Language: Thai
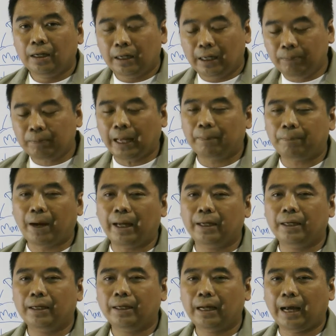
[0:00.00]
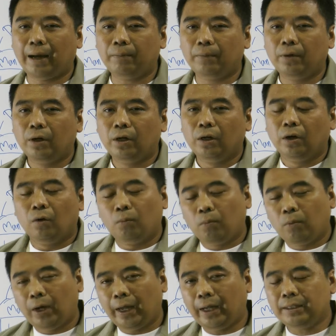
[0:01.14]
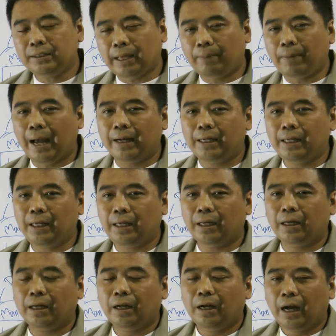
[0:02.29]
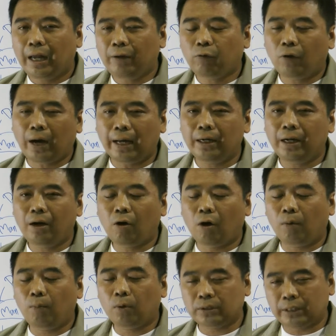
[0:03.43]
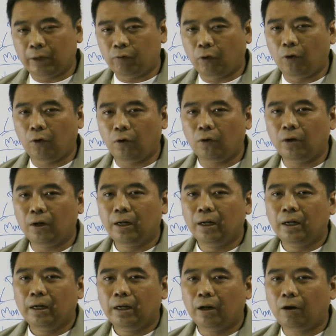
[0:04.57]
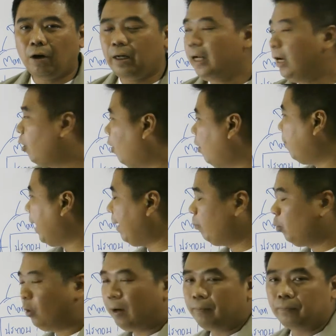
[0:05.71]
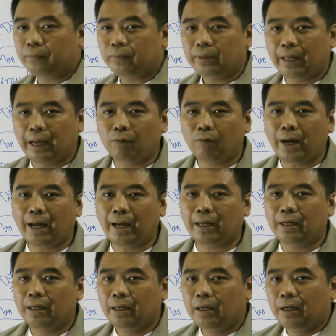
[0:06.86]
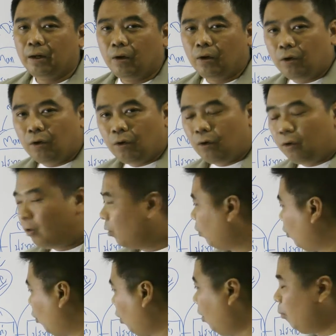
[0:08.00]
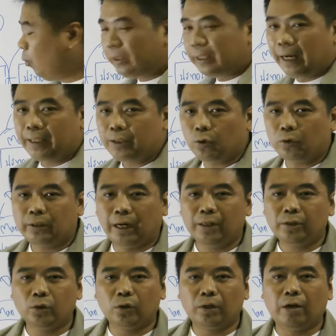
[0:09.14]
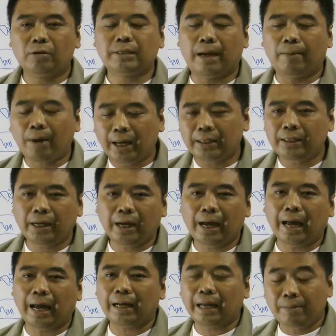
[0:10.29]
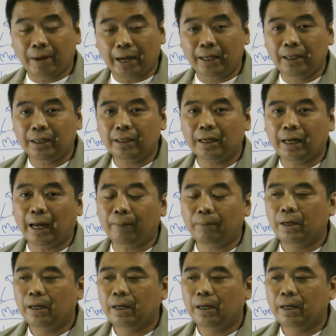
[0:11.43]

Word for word: คลิปถัดไปนะครับ เพราะฉะนั้นสัปดาห์นี้ให้โฟกัสเรื่องของ process flow แล้วก็เรื่องของภาพรวมนะครับว่า ข้อมูลแต่ละจุดแต่ละจุดเราสามารถที่จะหาได้ไหมนะครับ